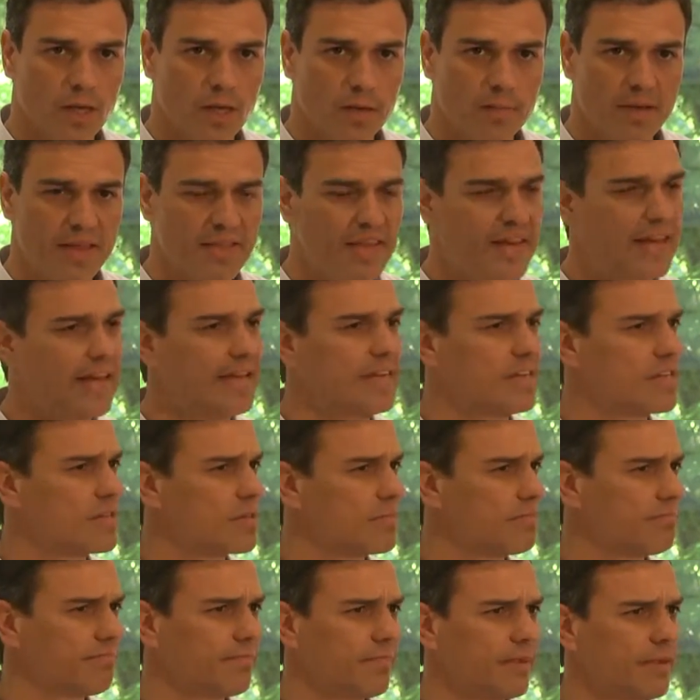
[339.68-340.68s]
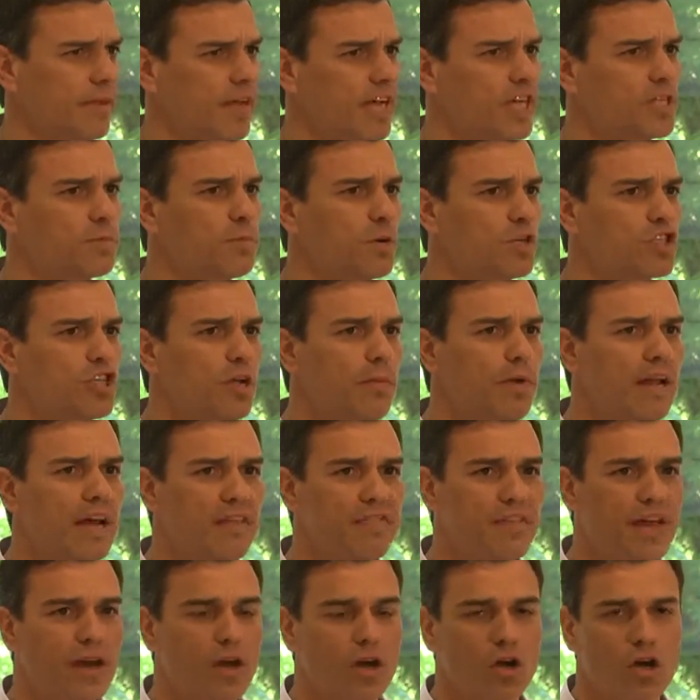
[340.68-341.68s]
Y me diréis, ¿es posible
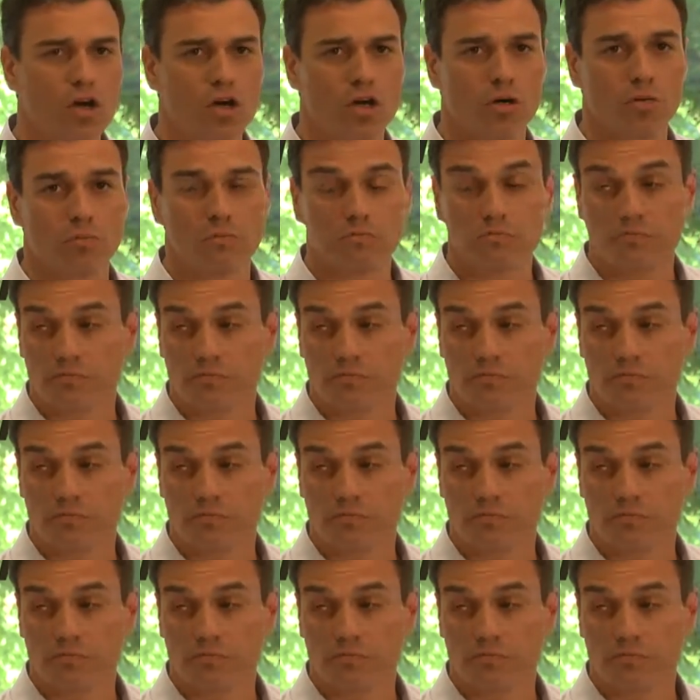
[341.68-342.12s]
hacerlo o no?